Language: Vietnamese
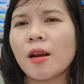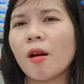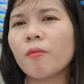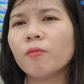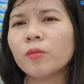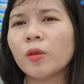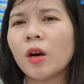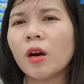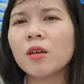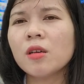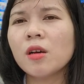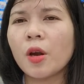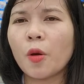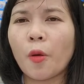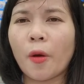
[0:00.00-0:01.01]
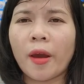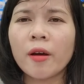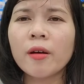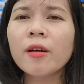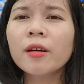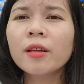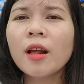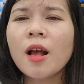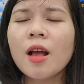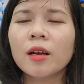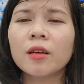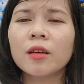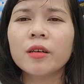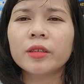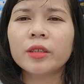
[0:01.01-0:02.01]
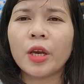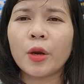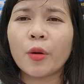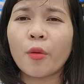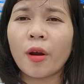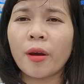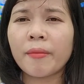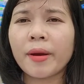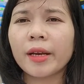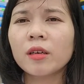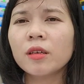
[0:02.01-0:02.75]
Đó, người khỏe hơn, cơ thể khỏe mạnh hơn,